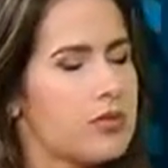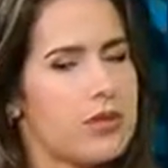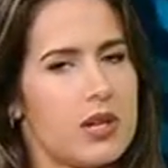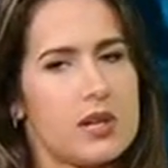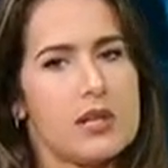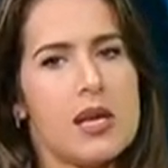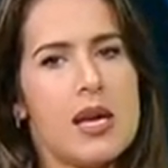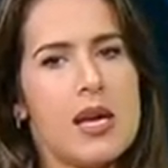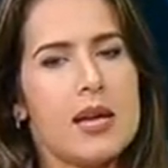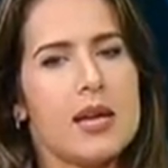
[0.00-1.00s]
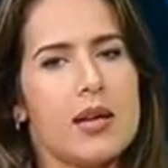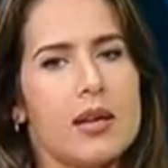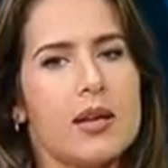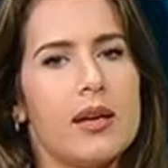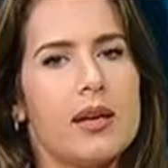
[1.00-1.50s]
forense,
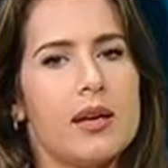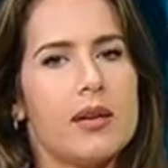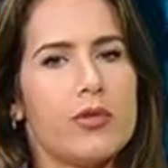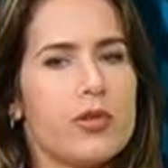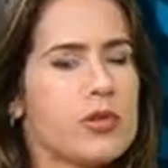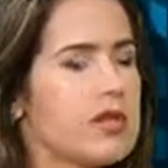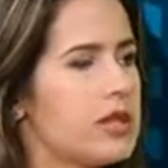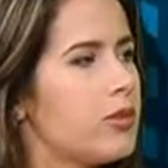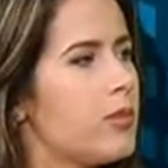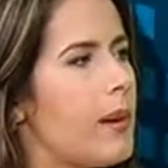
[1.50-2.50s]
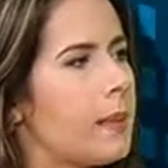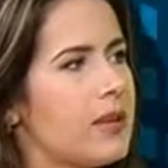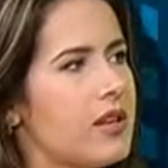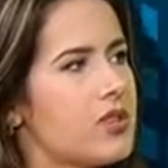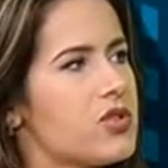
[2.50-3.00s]
que é, foi inserido uma
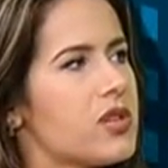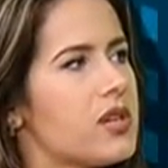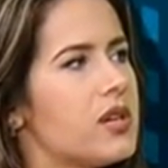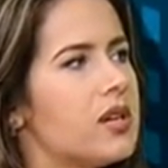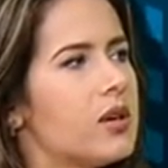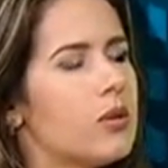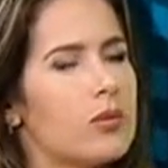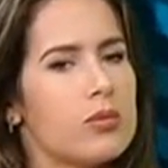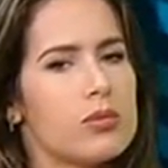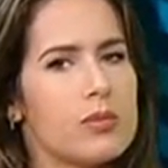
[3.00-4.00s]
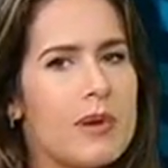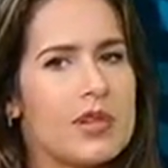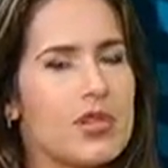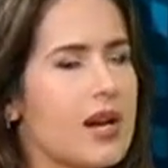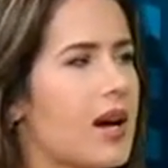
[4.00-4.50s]
mídia, um
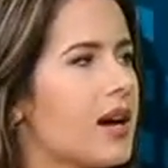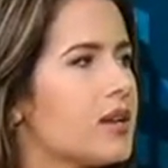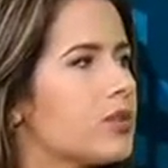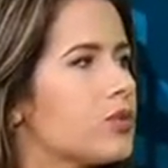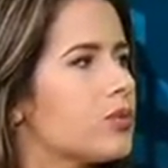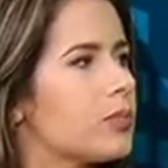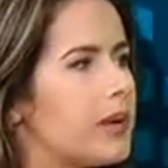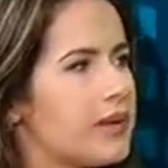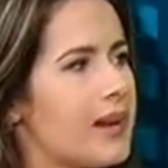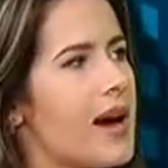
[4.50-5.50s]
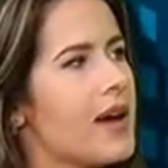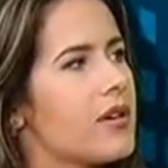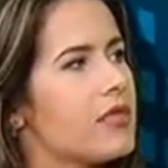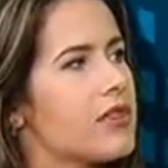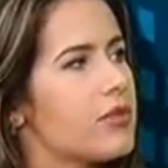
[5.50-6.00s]
smart card, um
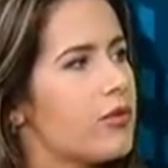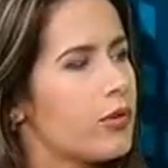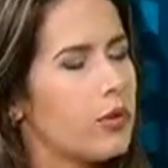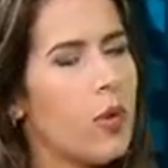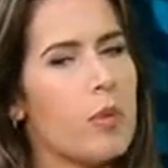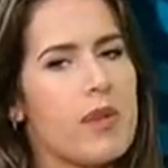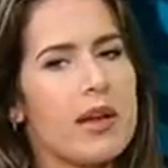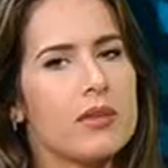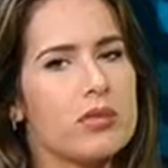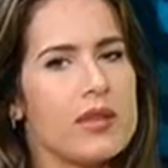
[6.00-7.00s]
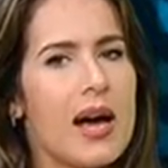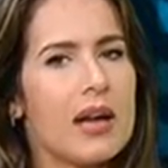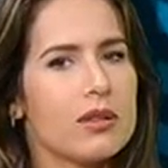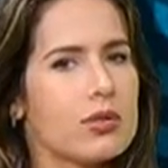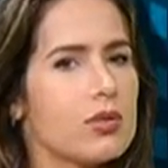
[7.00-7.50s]
pendrive e foram copiados
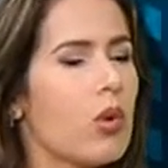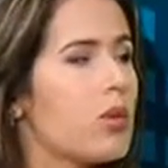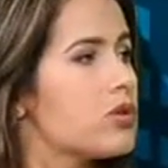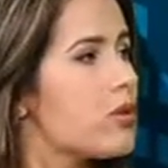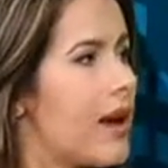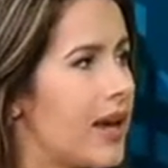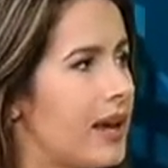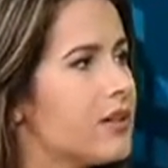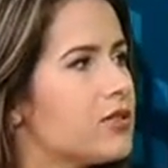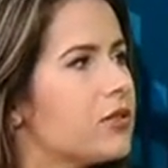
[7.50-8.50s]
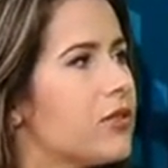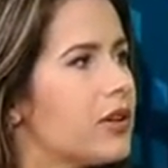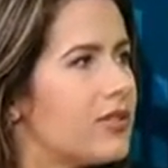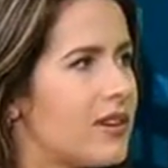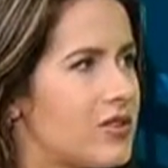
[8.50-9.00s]
dados, ou a sua rede foi
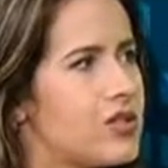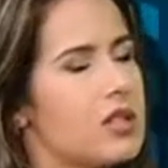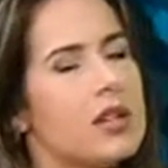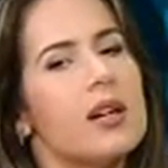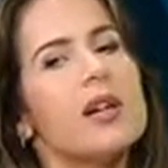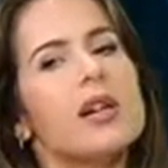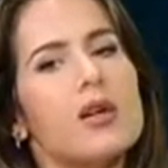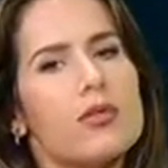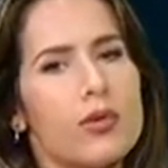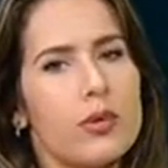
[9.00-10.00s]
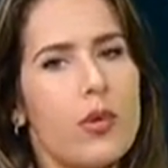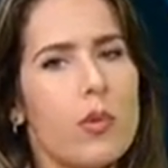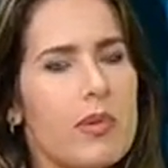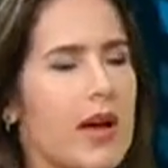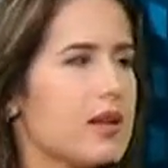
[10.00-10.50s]
invadida, foram
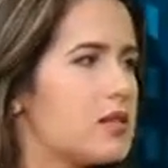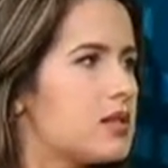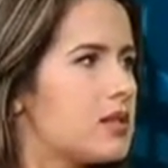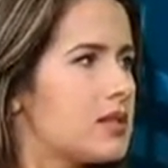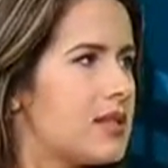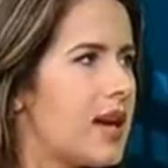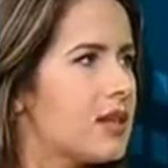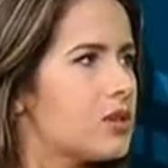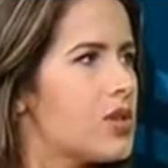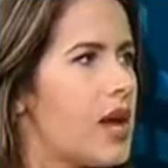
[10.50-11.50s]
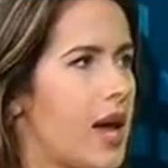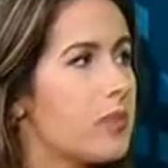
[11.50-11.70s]
copiados esses dados, é